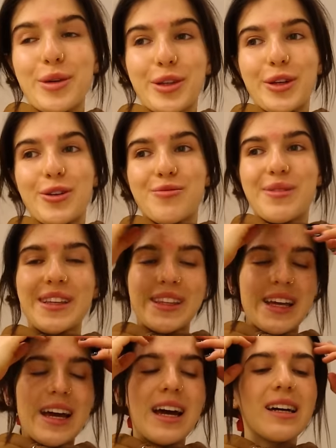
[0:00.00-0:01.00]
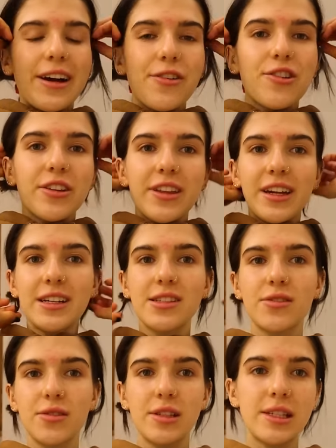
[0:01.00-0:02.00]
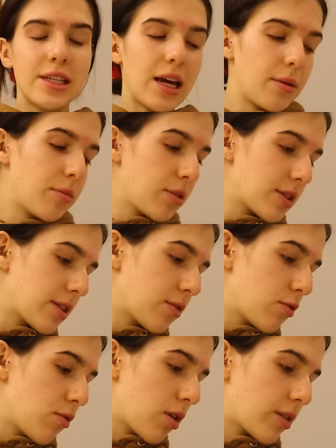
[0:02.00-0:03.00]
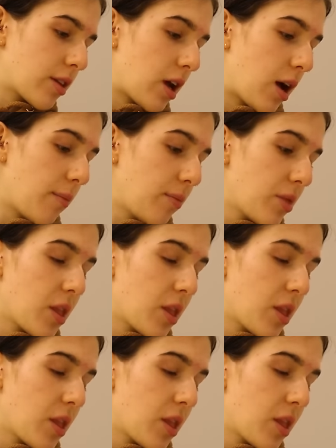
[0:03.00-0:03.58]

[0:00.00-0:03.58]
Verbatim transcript: buty umyte, także teraz coś zjem, bo jestem głodna.